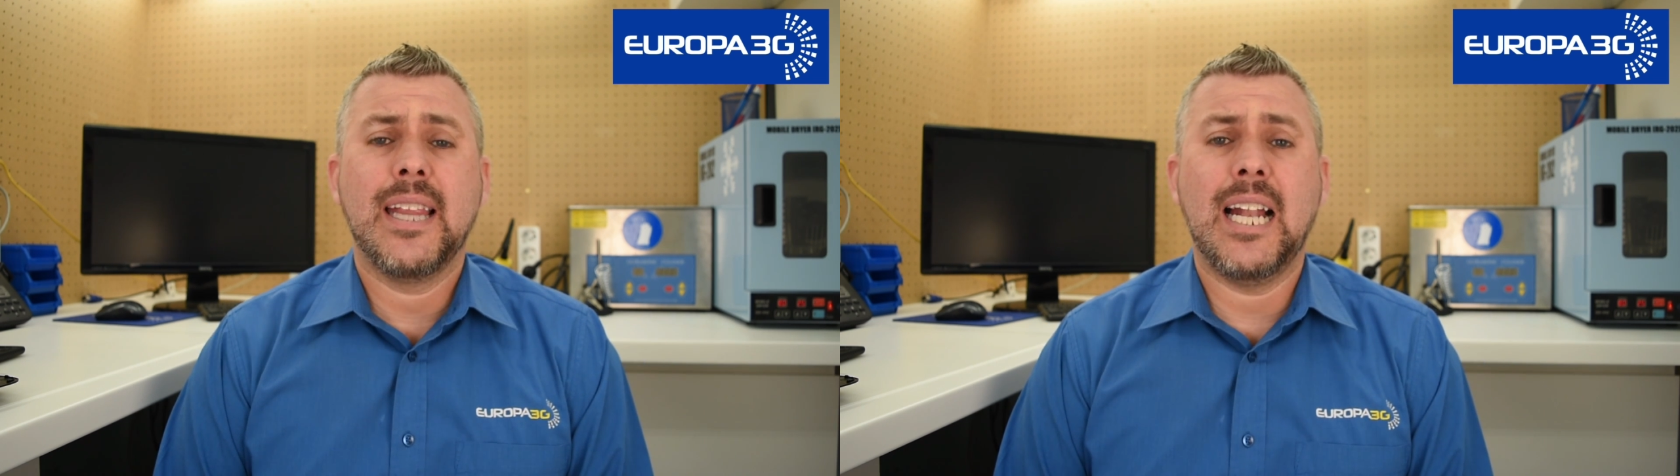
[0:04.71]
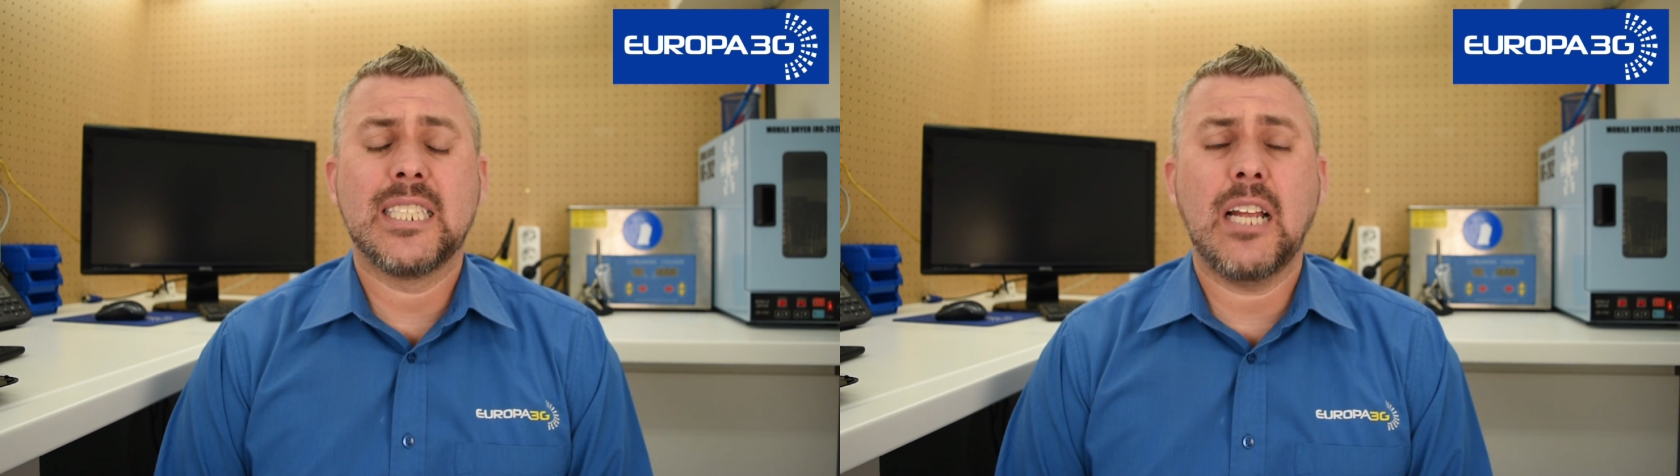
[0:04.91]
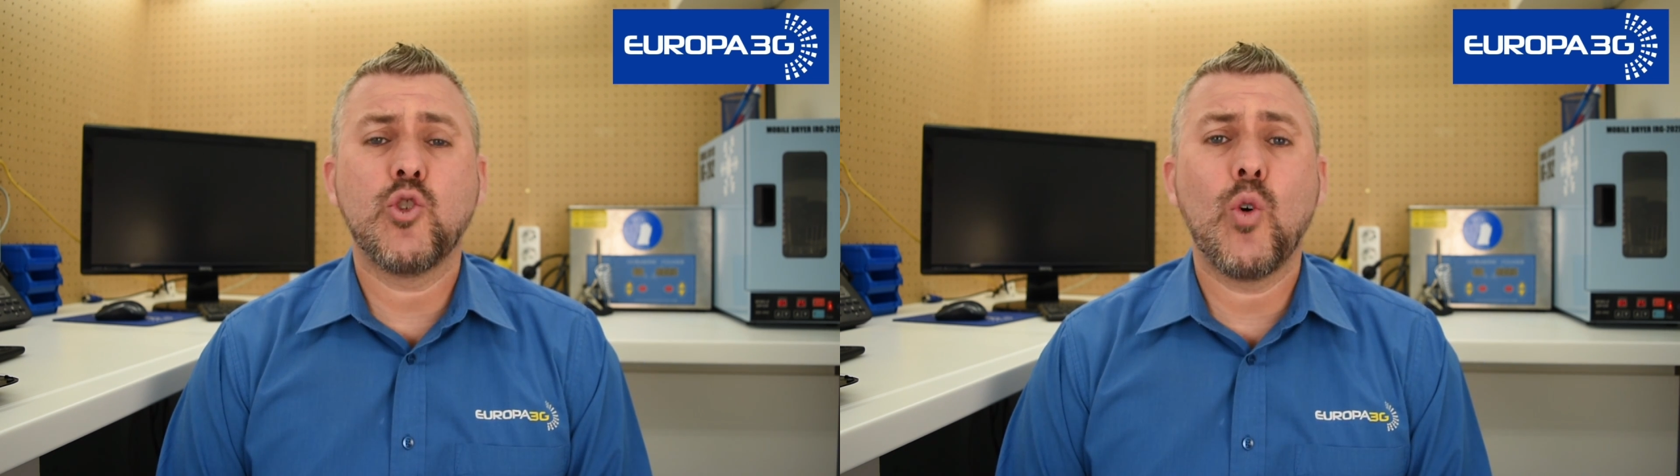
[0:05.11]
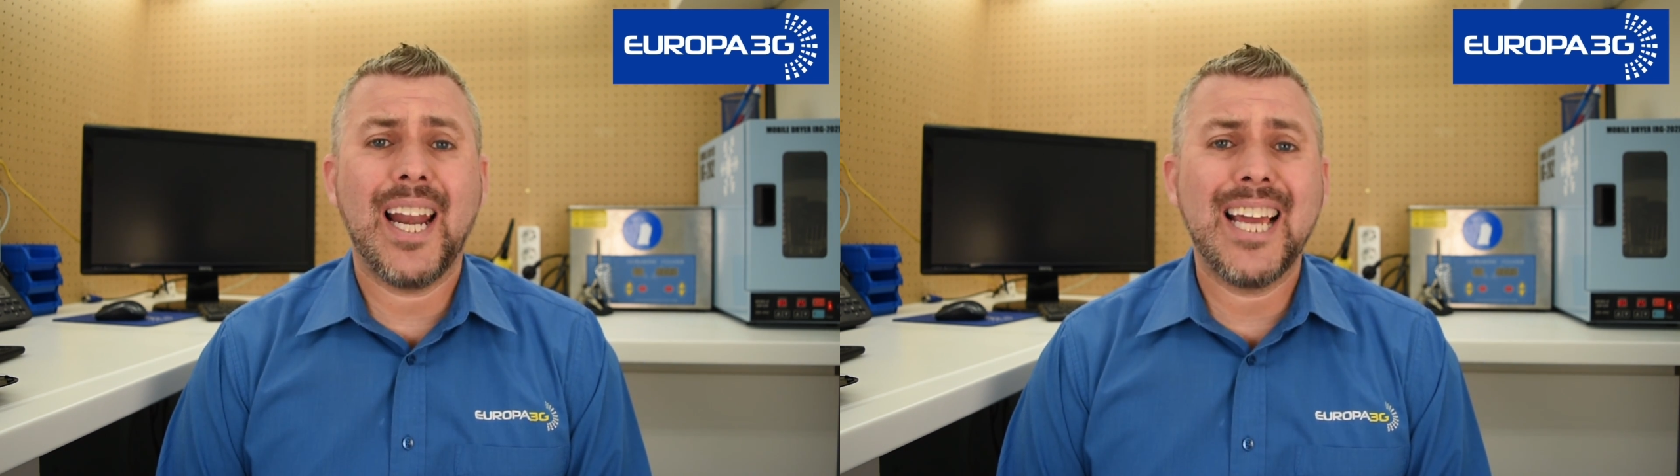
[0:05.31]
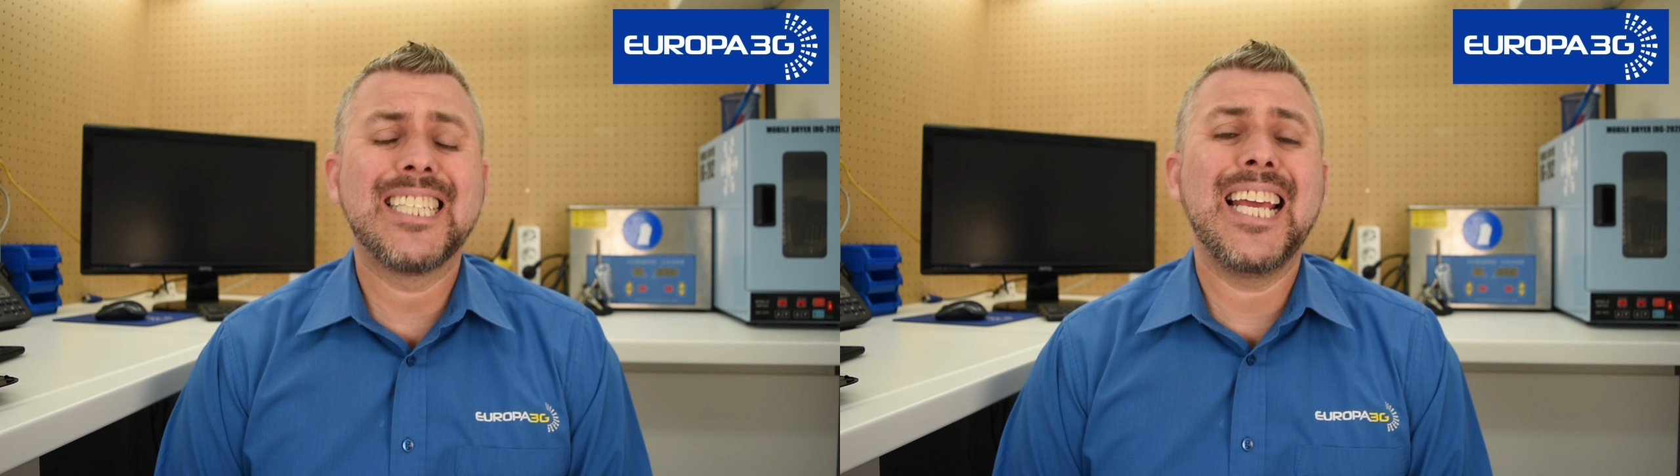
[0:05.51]
del Samsung
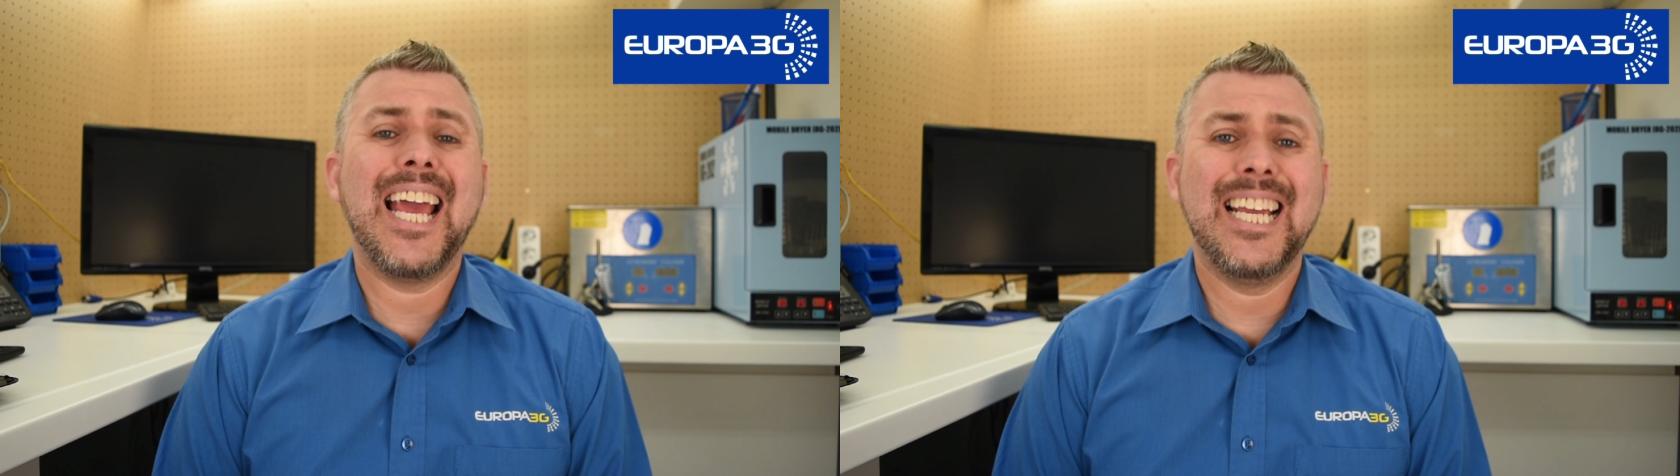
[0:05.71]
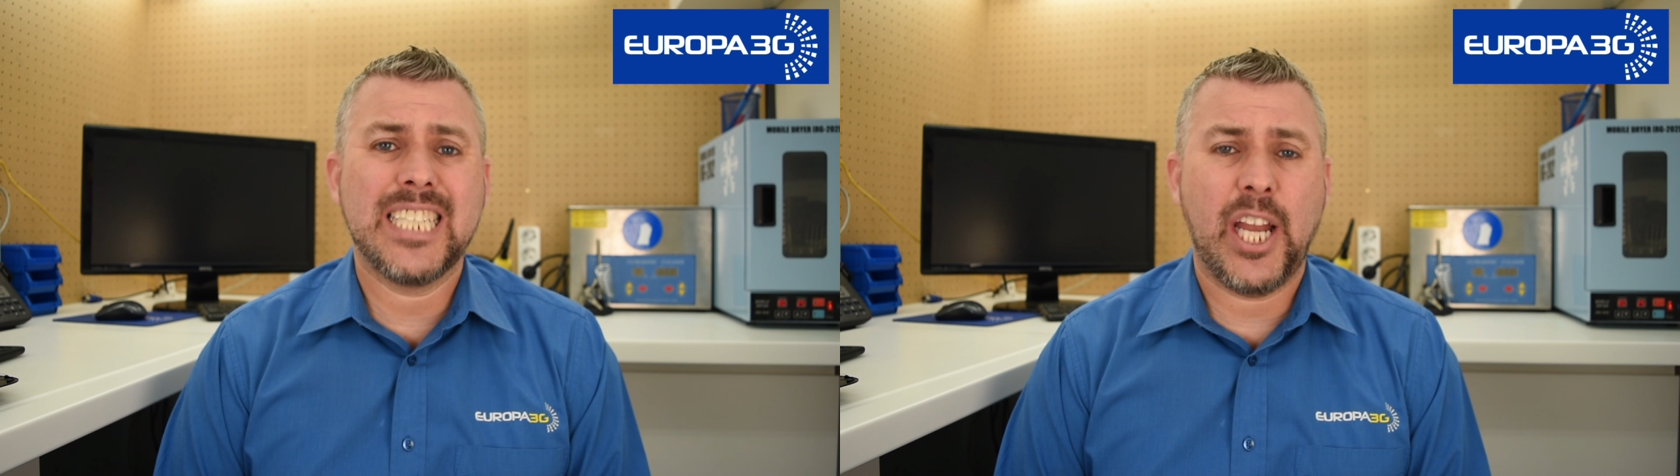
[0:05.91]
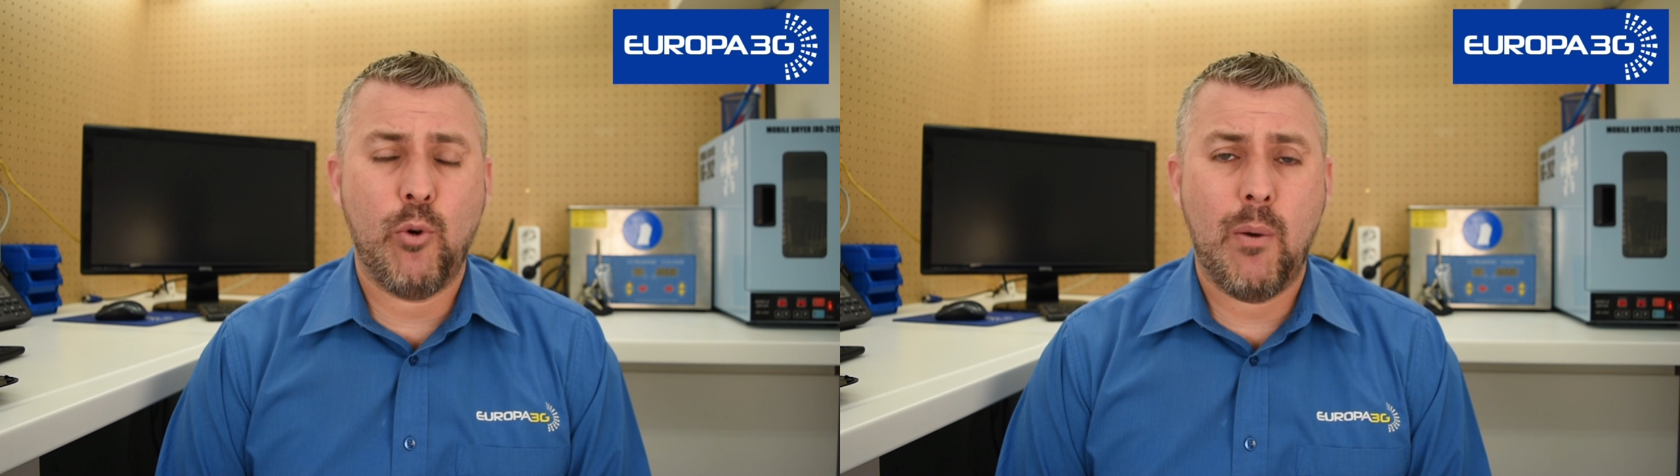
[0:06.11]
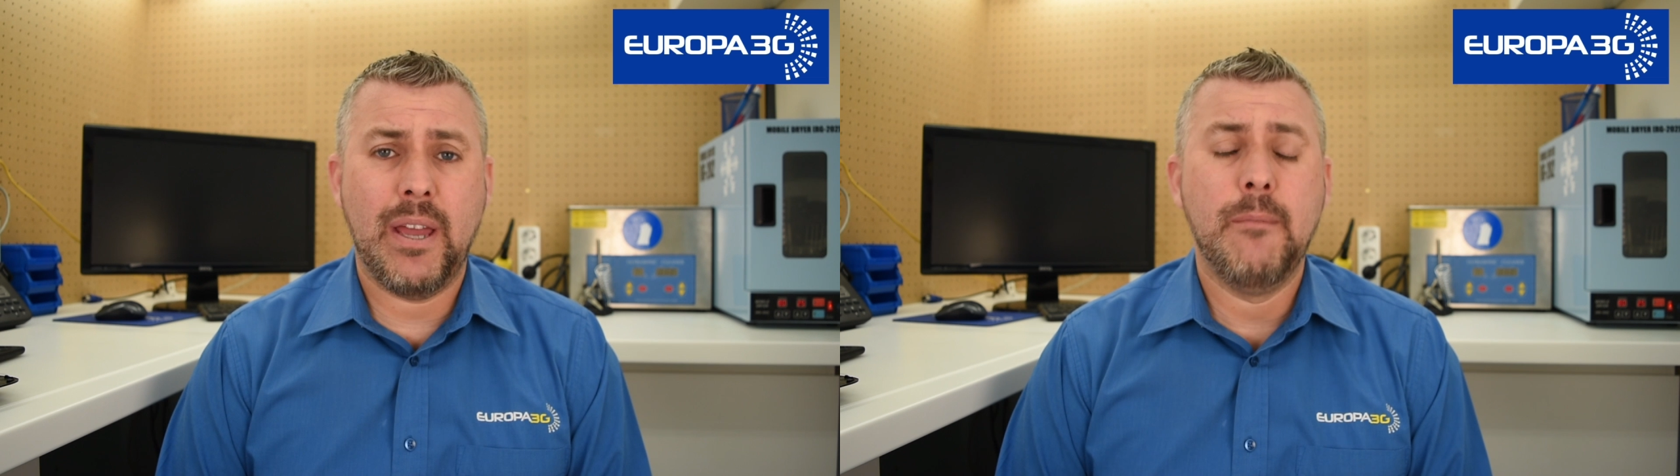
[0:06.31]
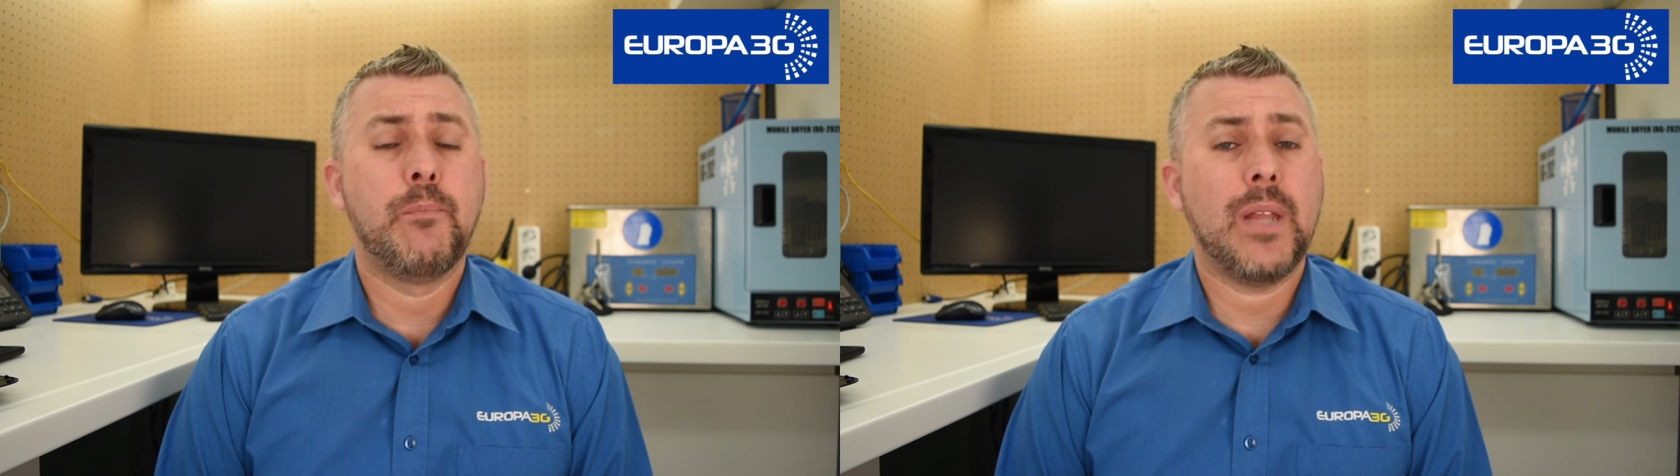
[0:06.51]
Galaxy S9.